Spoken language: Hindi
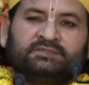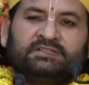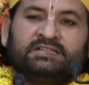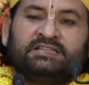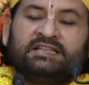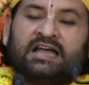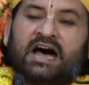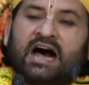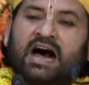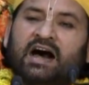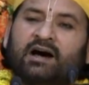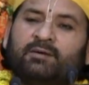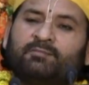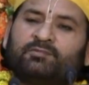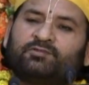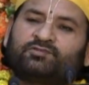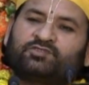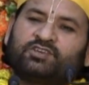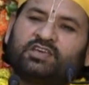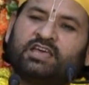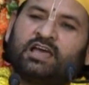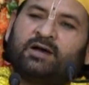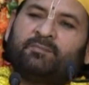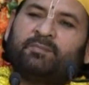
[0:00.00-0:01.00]
नाम
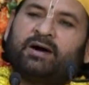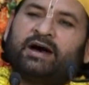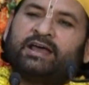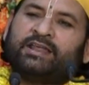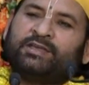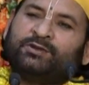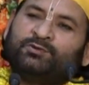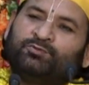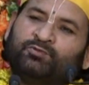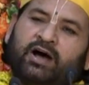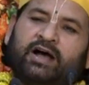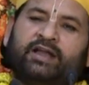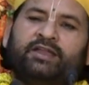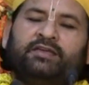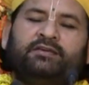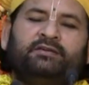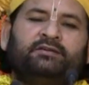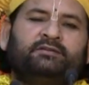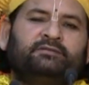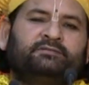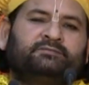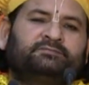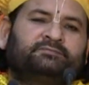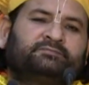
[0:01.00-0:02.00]
से हमारी वाणी
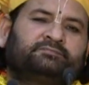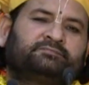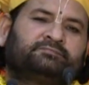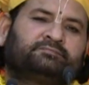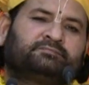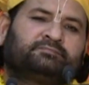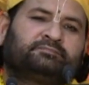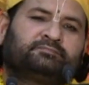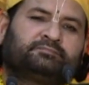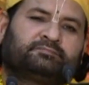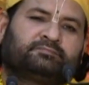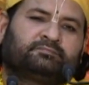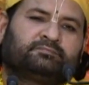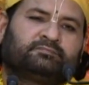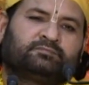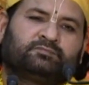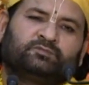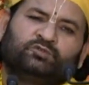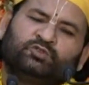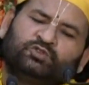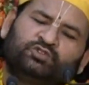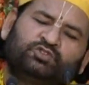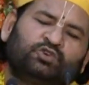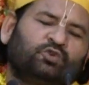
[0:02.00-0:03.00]

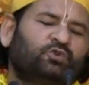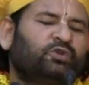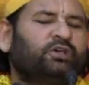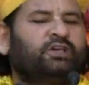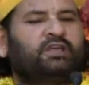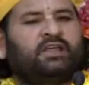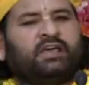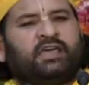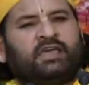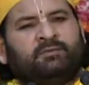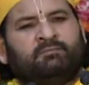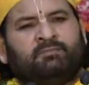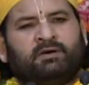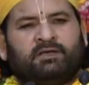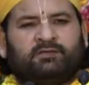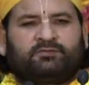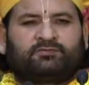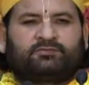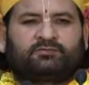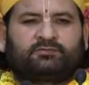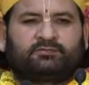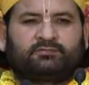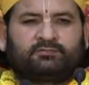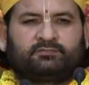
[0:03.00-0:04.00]
जुड़ी रहे
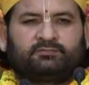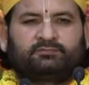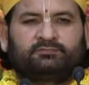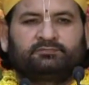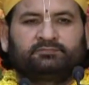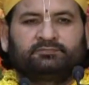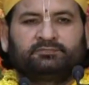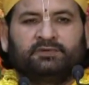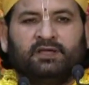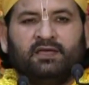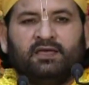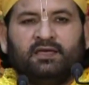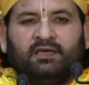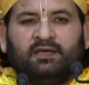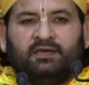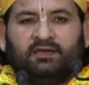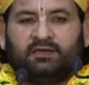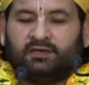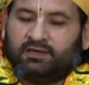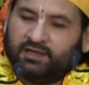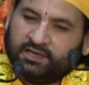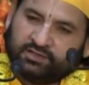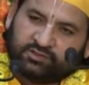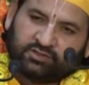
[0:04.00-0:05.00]
बस
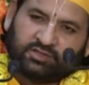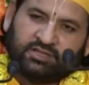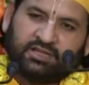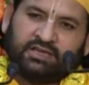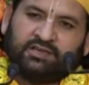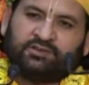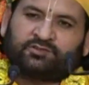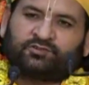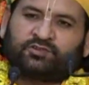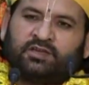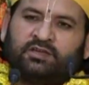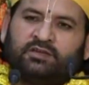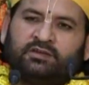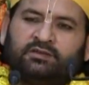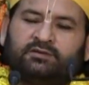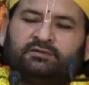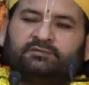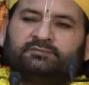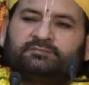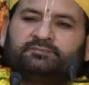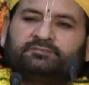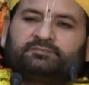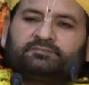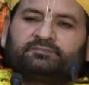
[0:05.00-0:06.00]
इतने से ही
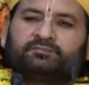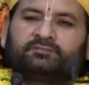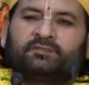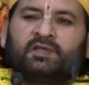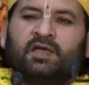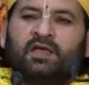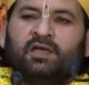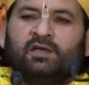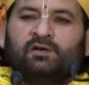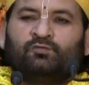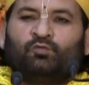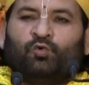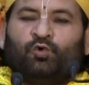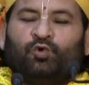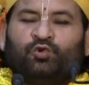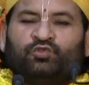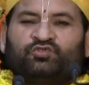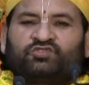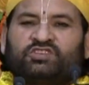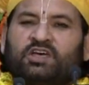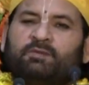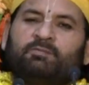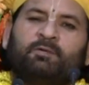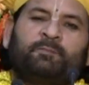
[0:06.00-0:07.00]
वो
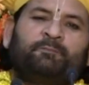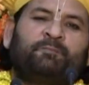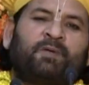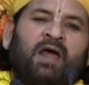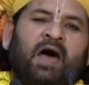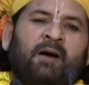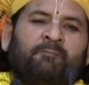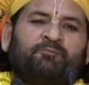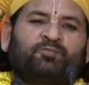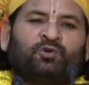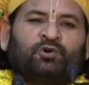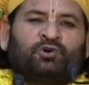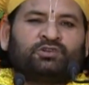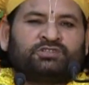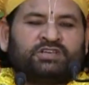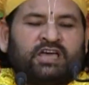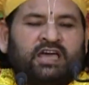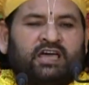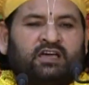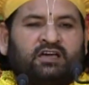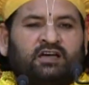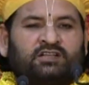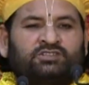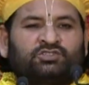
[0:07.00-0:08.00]
सब प्राप्त हो
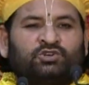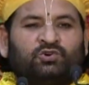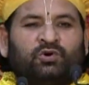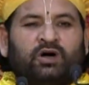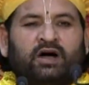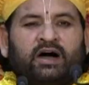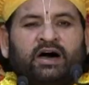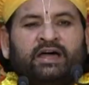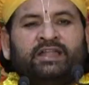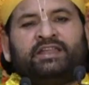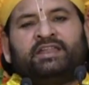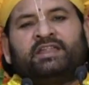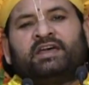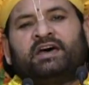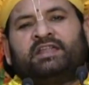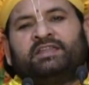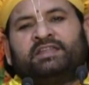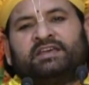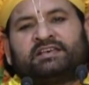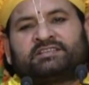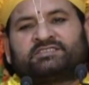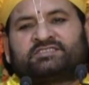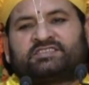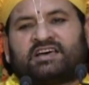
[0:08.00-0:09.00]
जाएगा जो अन्य
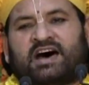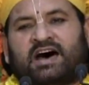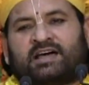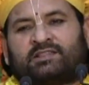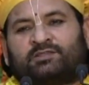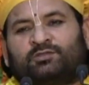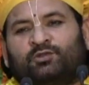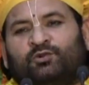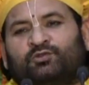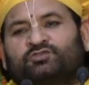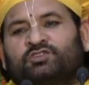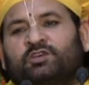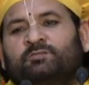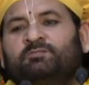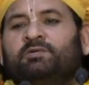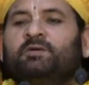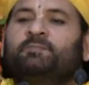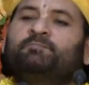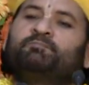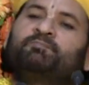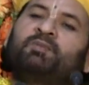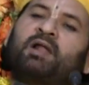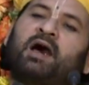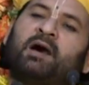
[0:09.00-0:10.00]
अन्य साधनों से भी
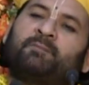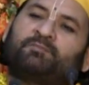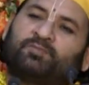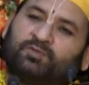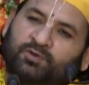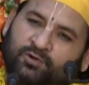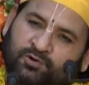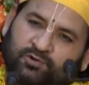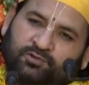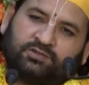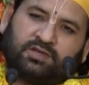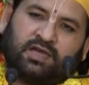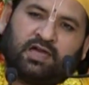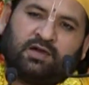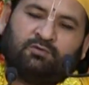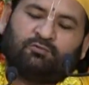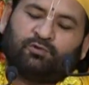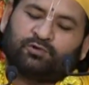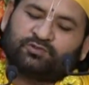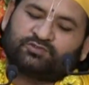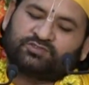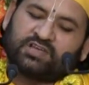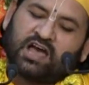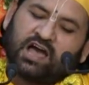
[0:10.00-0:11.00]
प्राप्त होता है
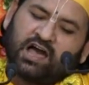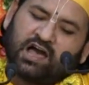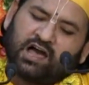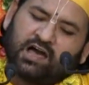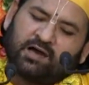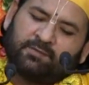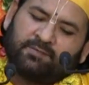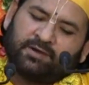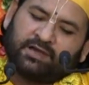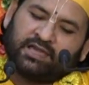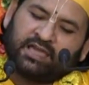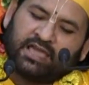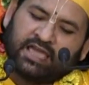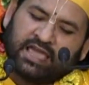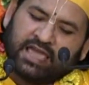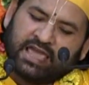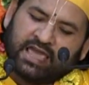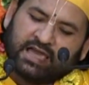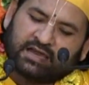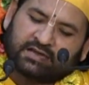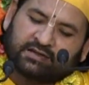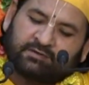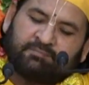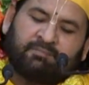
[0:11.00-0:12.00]
वो सब
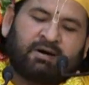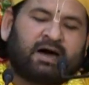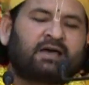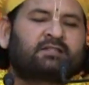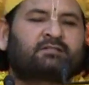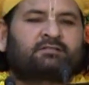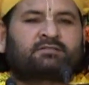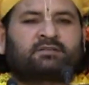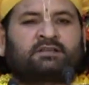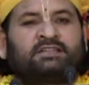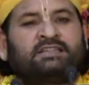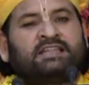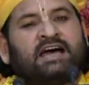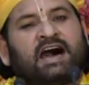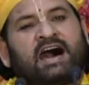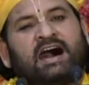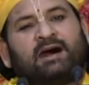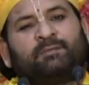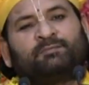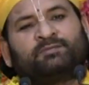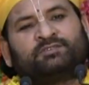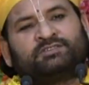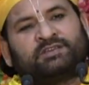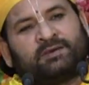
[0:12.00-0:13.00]
एकमात्र
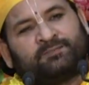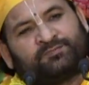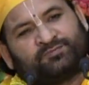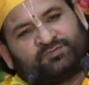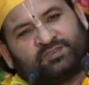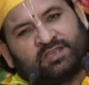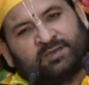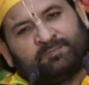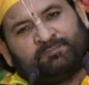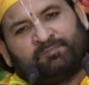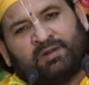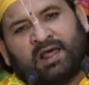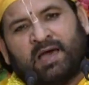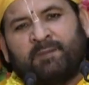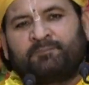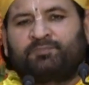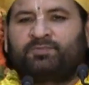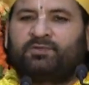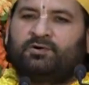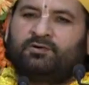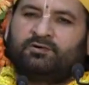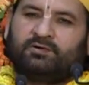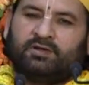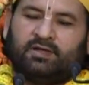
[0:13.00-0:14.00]
नाम जब से
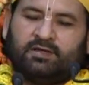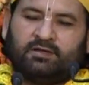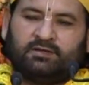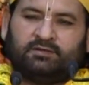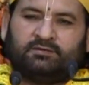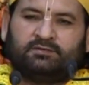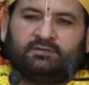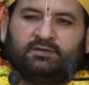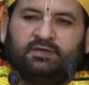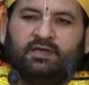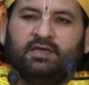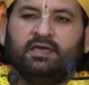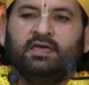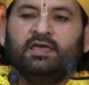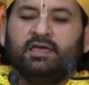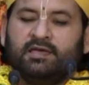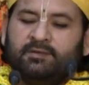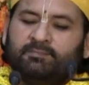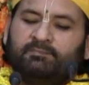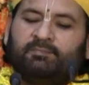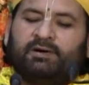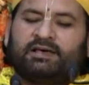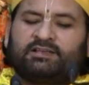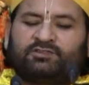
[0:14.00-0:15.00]
प्राप्त होता
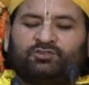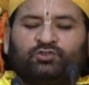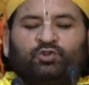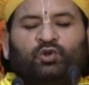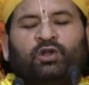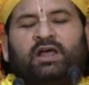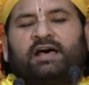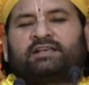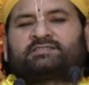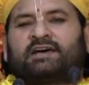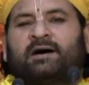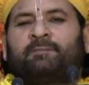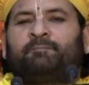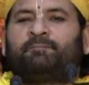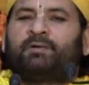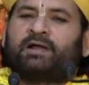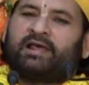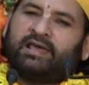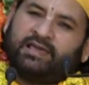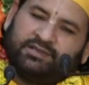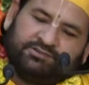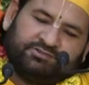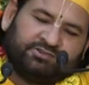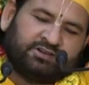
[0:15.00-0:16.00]
है बस थोड़ा सा
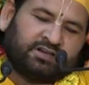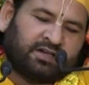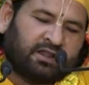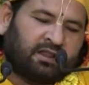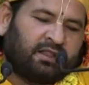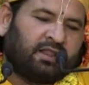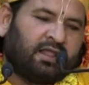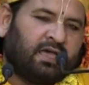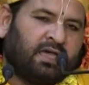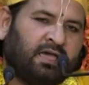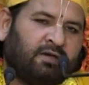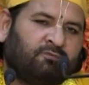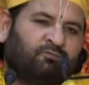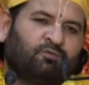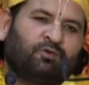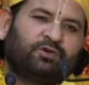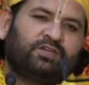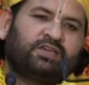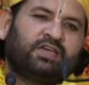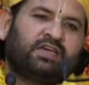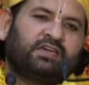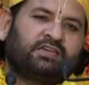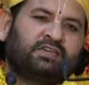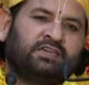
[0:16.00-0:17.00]
परहेज करना है वो
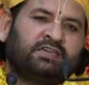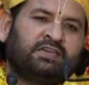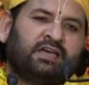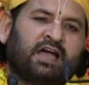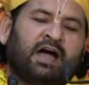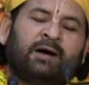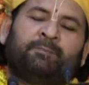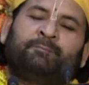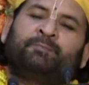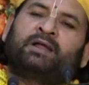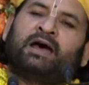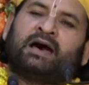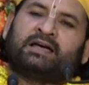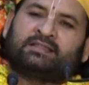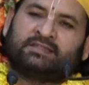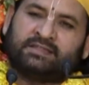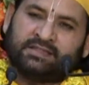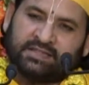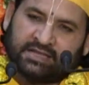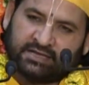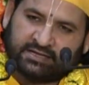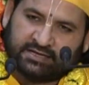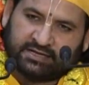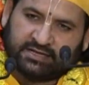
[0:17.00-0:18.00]
ये कि अपराध
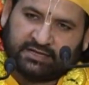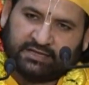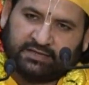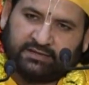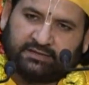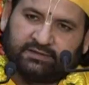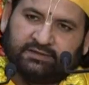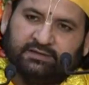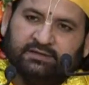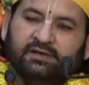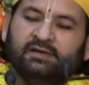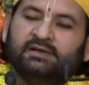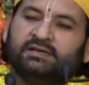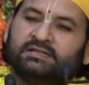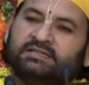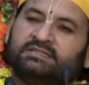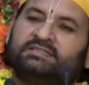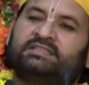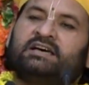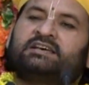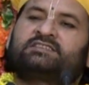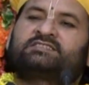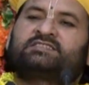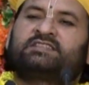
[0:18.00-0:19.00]
न
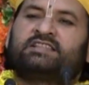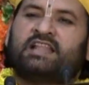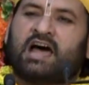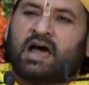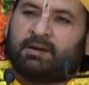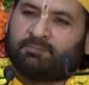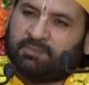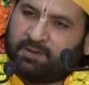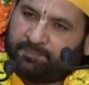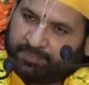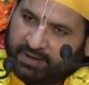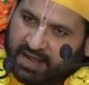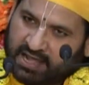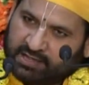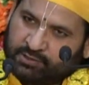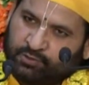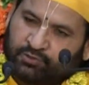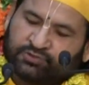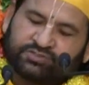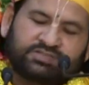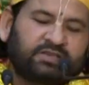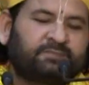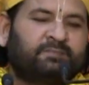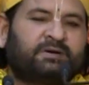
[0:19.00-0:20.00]
करें दस नाम
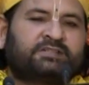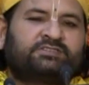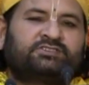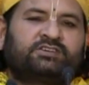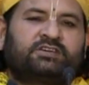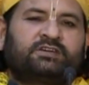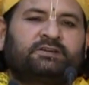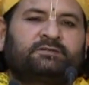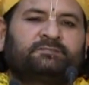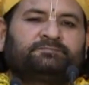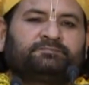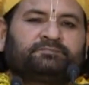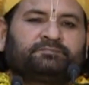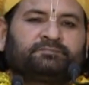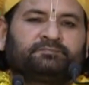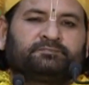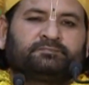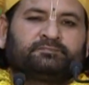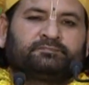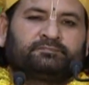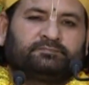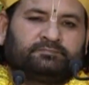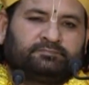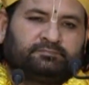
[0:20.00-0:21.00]
अपराधों से बचे
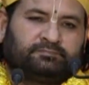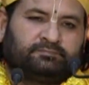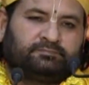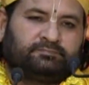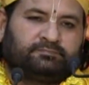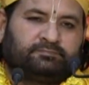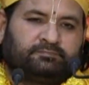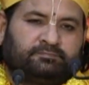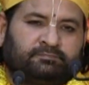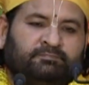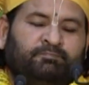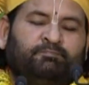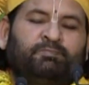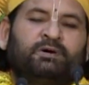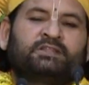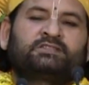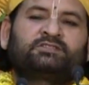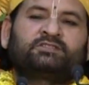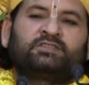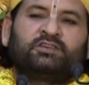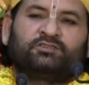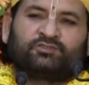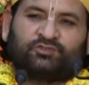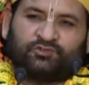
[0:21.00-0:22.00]

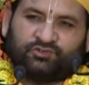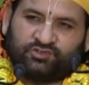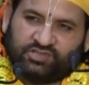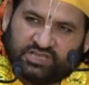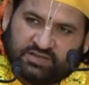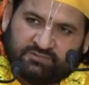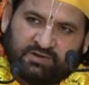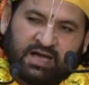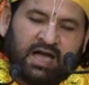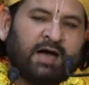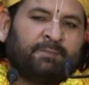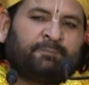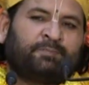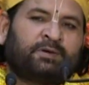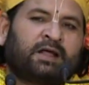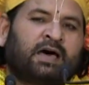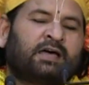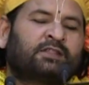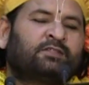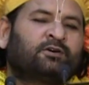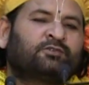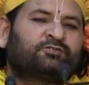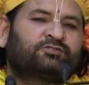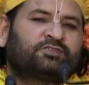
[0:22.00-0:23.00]
बत्तीस सेवा
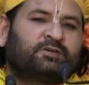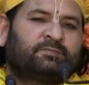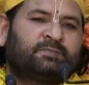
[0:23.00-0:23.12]
अपराधों से